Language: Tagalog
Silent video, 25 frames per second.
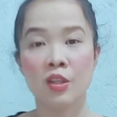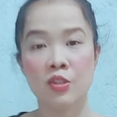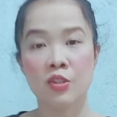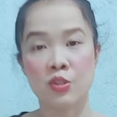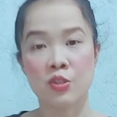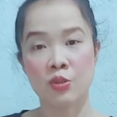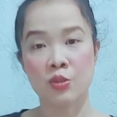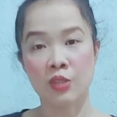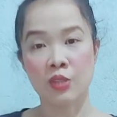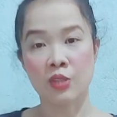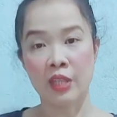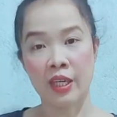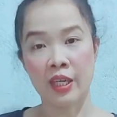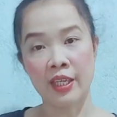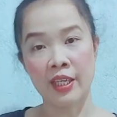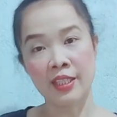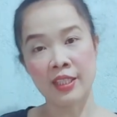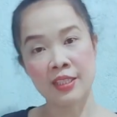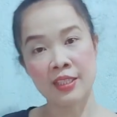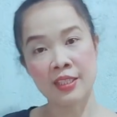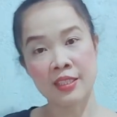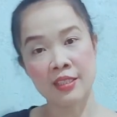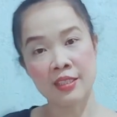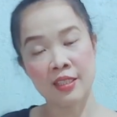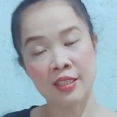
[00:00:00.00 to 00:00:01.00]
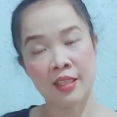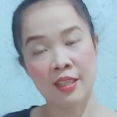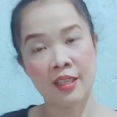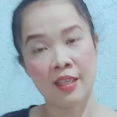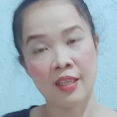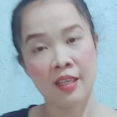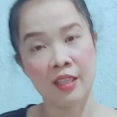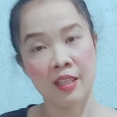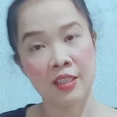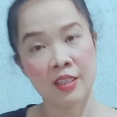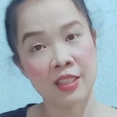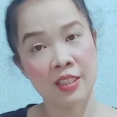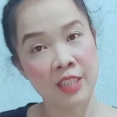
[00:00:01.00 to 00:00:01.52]
So guys,
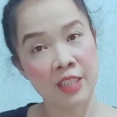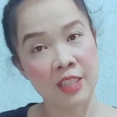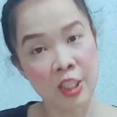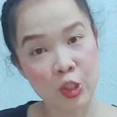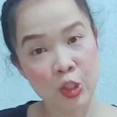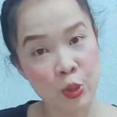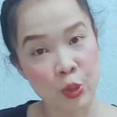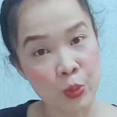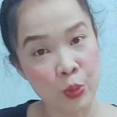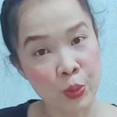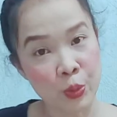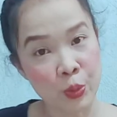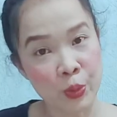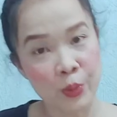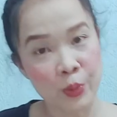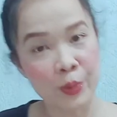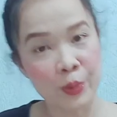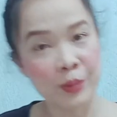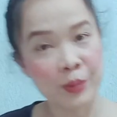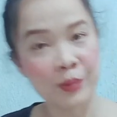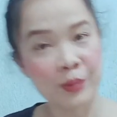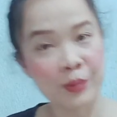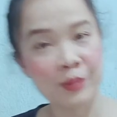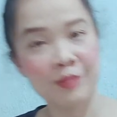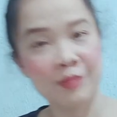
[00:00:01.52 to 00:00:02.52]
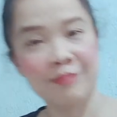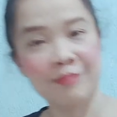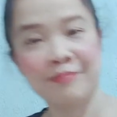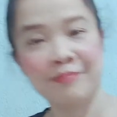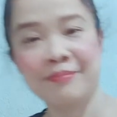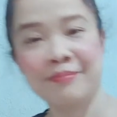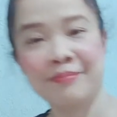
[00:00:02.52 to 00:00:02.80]
stay tuned!